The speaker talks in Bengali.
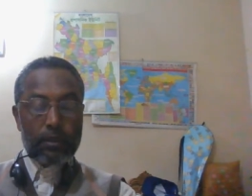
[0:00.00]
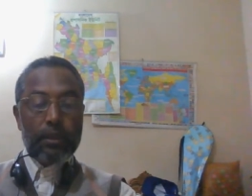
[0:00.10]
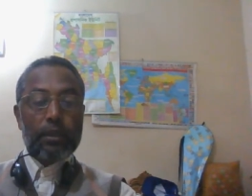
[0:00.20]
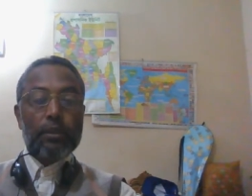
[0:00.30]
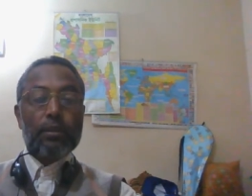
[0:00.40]

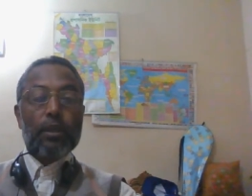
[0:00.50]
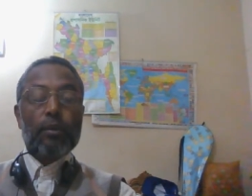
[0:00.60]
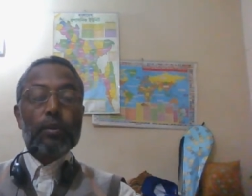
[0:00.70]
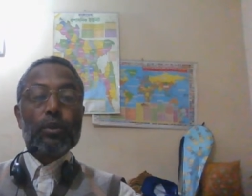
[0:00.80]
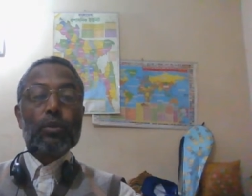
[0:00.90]
যে
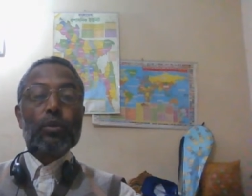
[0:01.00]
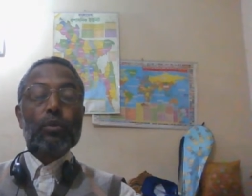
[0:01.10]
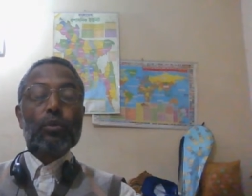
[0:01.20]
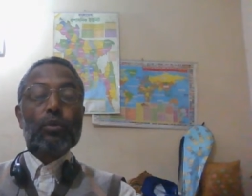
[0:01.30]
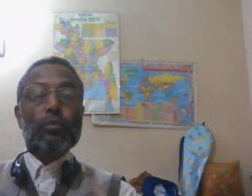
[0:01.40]
সামরিক
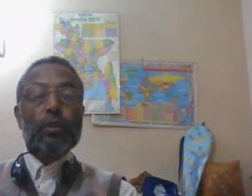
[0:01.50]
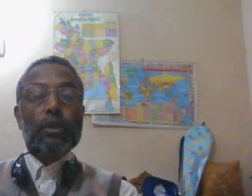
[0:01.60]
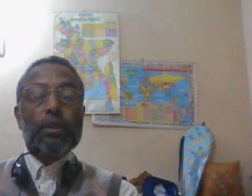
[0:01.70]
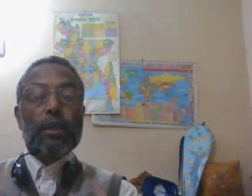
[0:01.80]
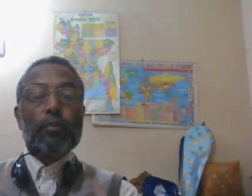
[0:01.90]
শক্তির উপরে
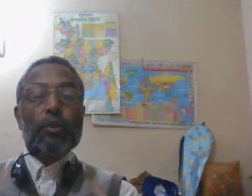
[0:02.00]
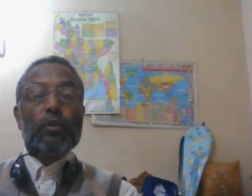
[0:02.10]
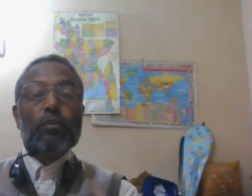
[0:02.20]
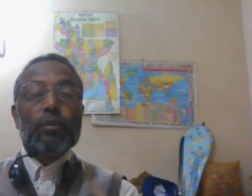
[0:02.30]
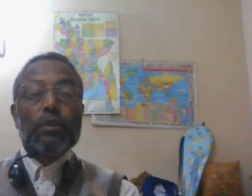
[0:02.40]
সামনে
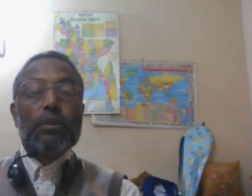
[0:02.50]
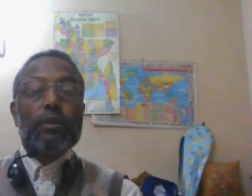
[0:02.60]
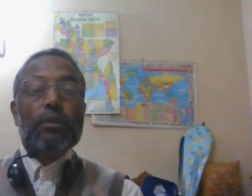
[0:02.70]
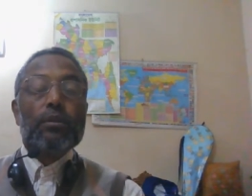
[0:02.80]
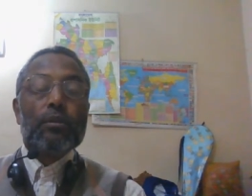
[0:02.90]
যে
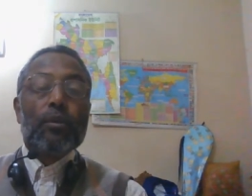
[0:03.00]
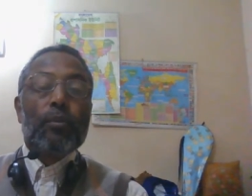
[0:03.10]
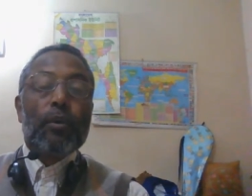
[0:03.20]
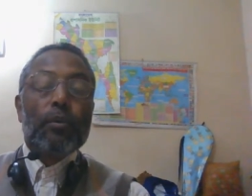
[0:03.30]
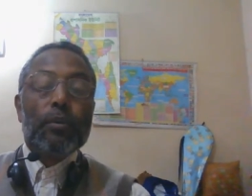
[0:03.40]
প্রতিষ্ঠিত
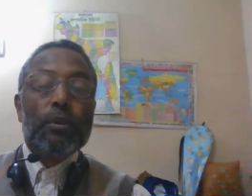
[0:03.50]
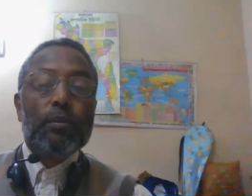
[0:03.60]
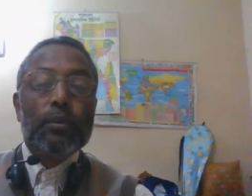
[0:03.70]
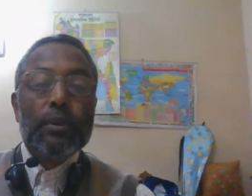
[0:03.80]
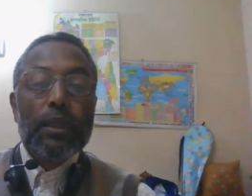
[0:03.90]
পরবর্তী
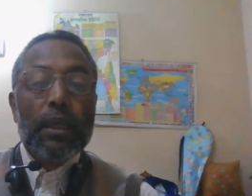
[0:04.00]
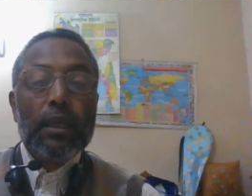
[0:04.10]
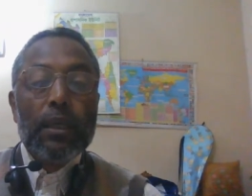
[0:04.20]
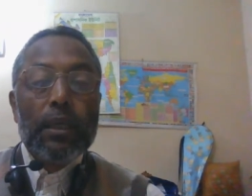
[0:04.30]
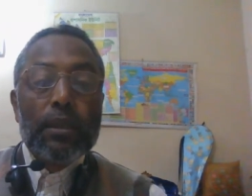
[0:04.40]
পর্যায়ে
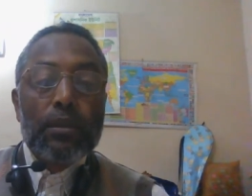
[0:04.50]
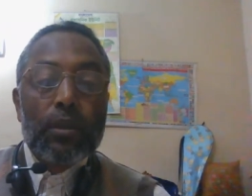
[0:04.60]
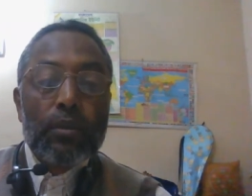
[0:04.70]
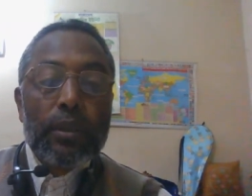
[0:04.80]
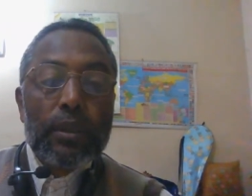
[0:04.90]

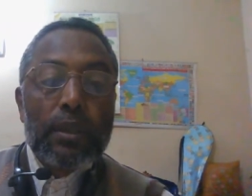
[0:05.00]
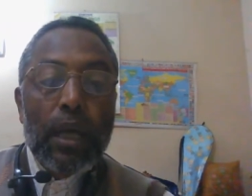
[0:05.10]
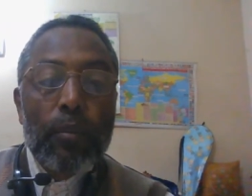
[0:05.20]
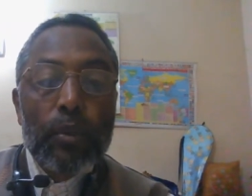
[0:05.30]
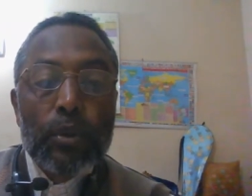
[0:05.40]
যখন এই
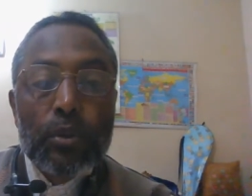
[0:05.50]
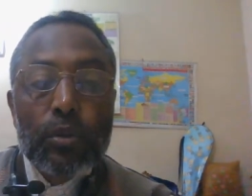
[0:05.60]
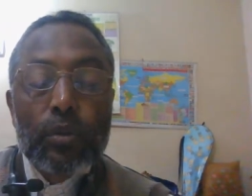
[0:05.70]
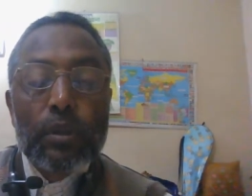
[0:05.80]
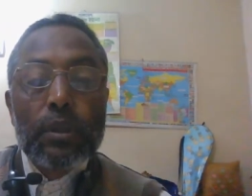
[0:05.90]
সামরিক
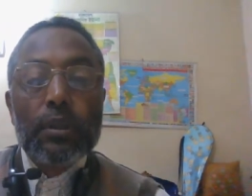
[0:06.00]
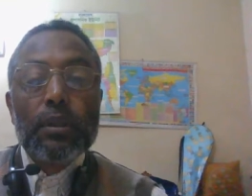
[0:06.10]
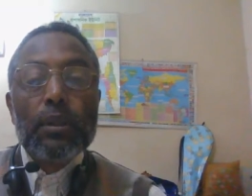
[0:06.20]
শক্তি